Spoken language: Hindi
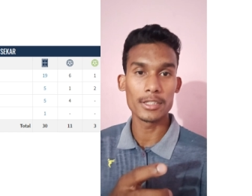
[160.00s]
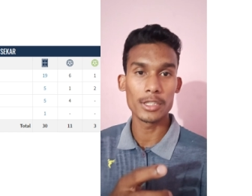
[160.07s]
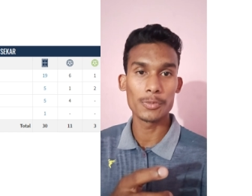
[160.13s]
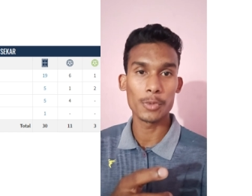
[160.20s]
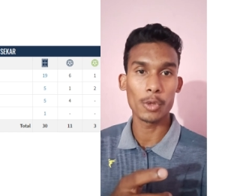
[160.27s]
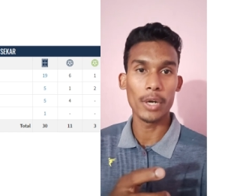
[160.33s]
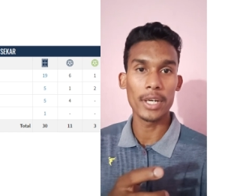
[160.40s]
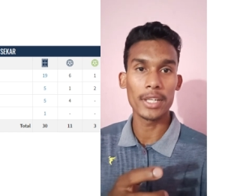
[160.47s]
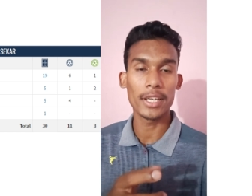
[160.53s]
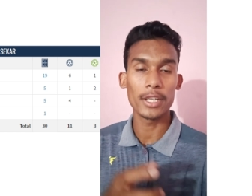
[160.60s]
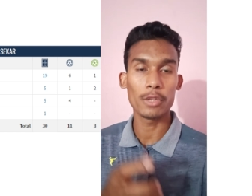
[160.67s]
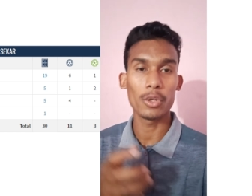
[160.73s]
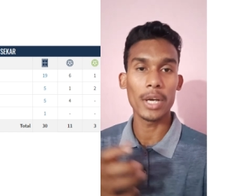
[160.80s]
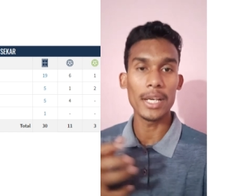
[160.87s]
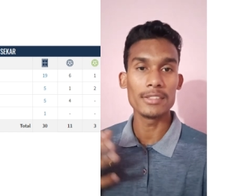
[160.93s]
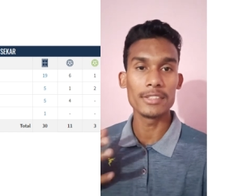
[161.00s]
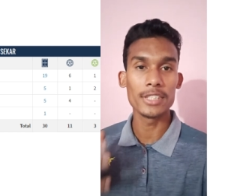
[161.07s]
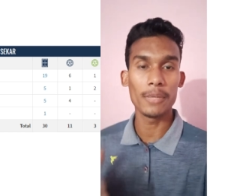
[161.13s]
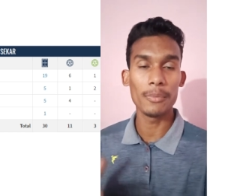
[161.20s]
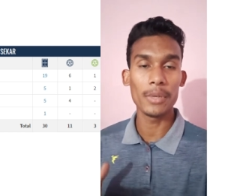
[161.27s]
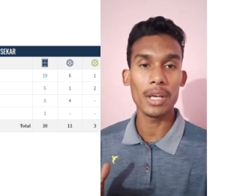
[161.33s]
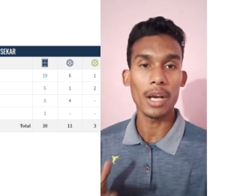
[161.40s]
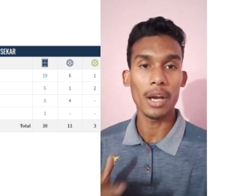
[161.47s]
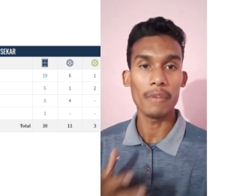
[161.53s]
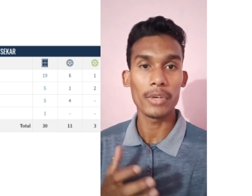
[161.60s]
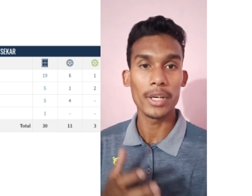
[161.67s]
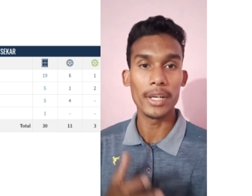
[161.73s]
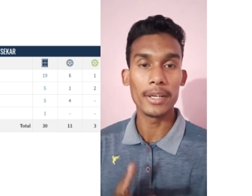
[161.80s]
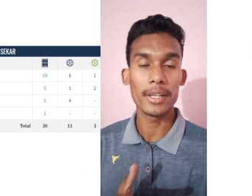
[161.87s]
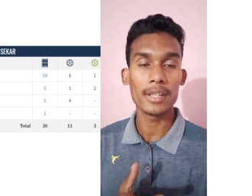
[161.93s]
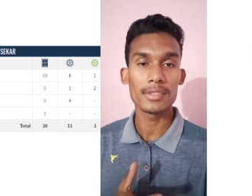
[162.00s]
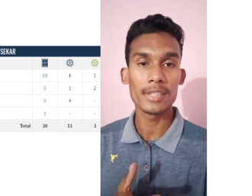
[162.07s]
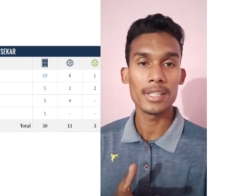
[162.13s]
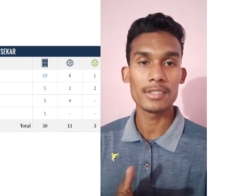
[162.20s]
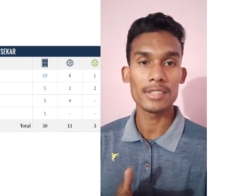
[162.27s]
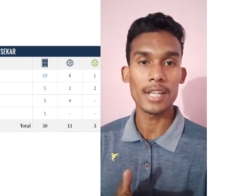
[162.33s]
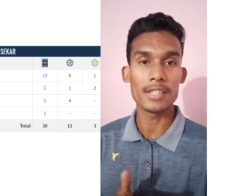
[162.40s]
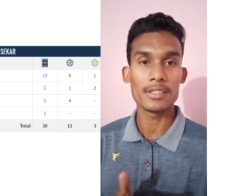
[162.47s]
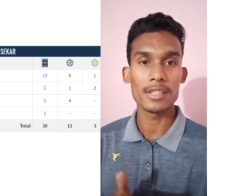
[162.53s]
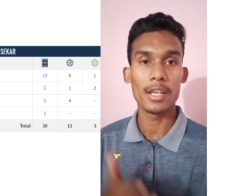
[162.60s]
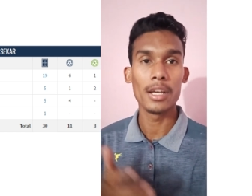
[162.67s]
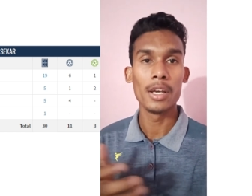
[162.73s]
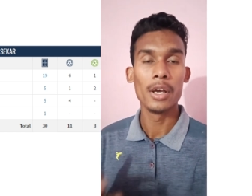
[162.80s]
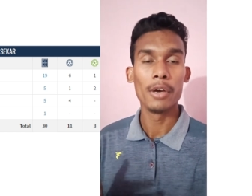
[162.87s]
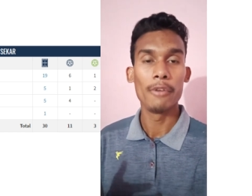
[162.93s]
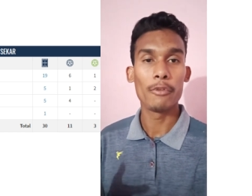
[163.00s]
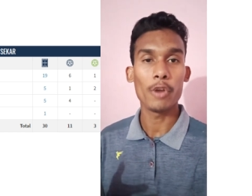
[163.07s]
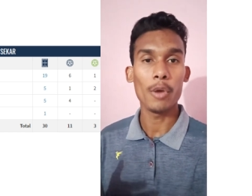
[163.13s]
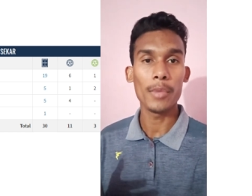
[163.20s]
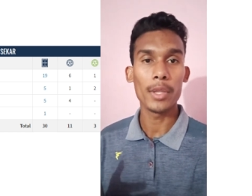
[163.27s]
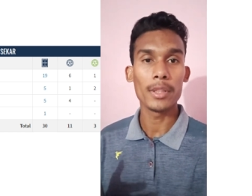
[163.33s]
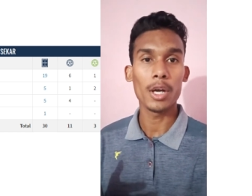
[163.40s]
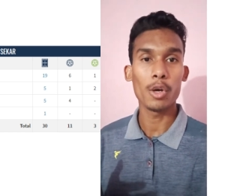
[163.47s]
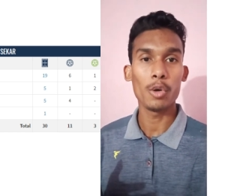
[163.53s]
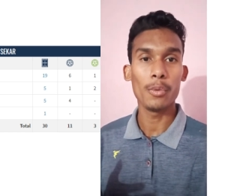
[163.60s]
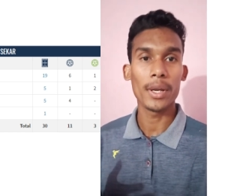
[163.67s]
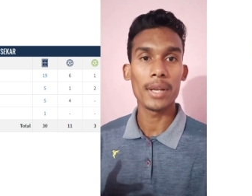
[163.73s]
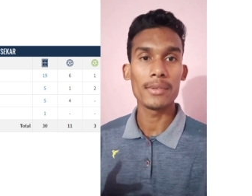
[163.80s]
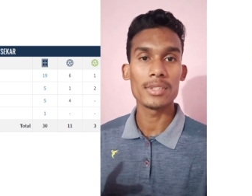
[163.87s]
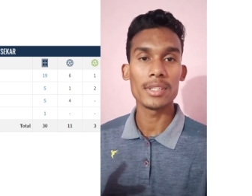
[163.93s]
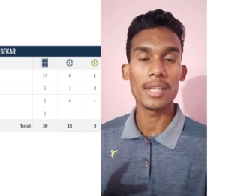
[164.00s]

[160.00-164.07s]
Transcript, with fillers: असिस्ट प्रोवाइड किए तो गाइज ये भी काफी इंटरेस्टिंग स्टैट्स है फ्रॉम नंदा कुमार एफ